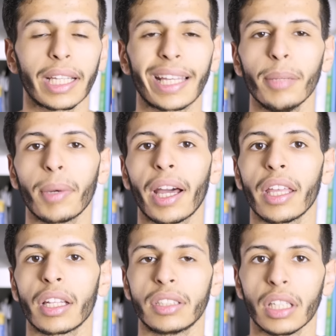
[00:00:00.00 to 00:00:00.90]
تقريبا
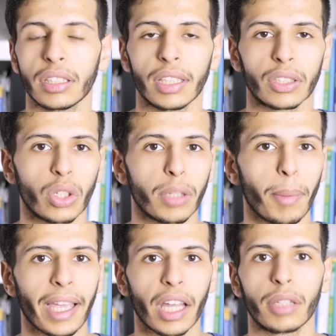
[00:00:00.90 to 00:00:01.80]
غيرت سياستها سوني
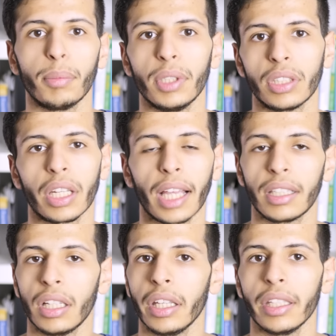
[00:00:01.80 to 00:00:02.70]
ما كانت من
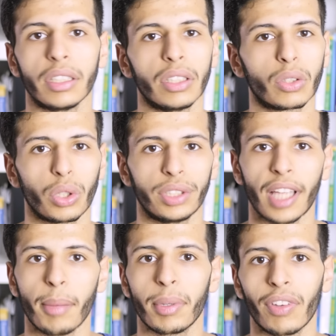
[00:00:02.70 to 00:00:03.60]
الشركات اللي تروح
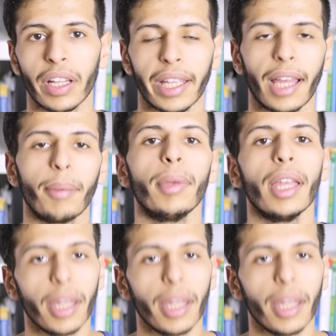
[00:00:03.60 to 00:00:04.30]
تسابق في الارقام